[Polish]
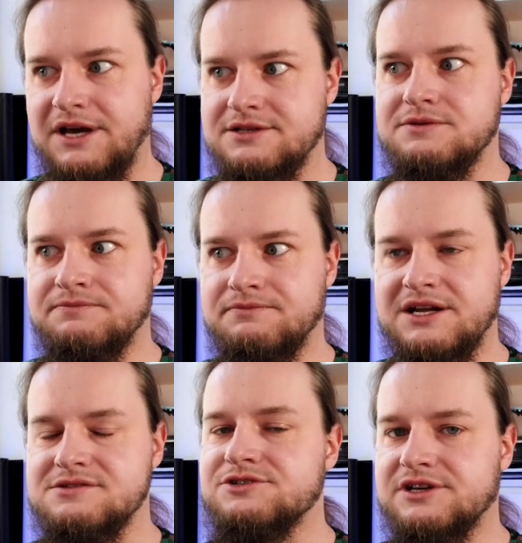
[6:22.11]
Bardzo,
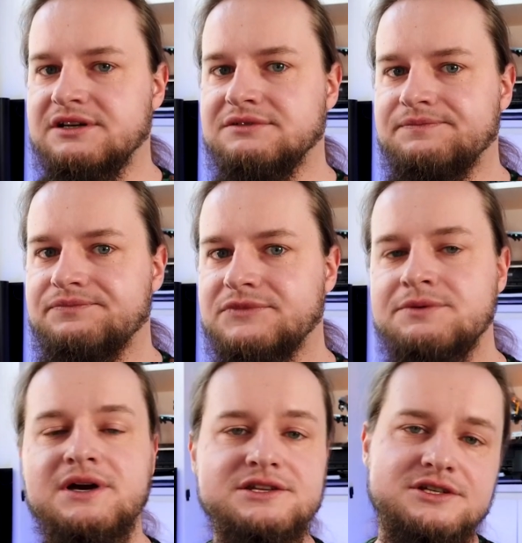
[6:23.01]
bardzo ciekawy.
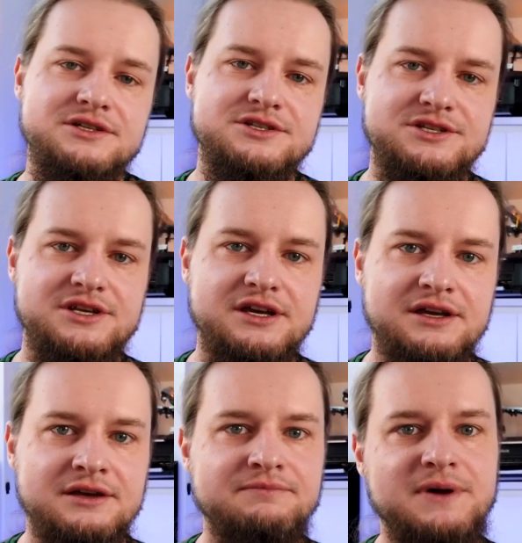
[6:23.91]
Tym bardziej,
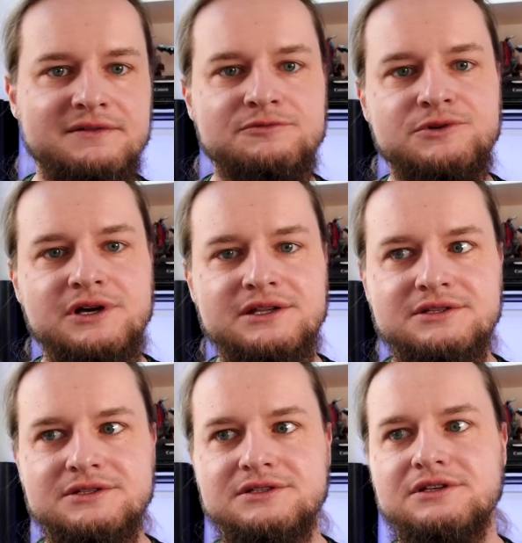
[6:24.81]
że Paweł
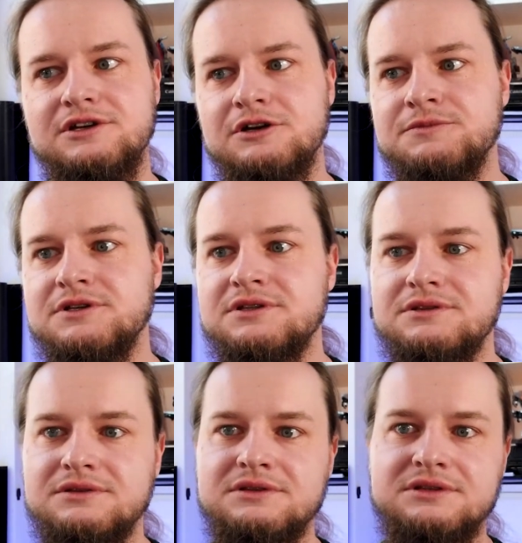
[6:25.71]
Piłat robi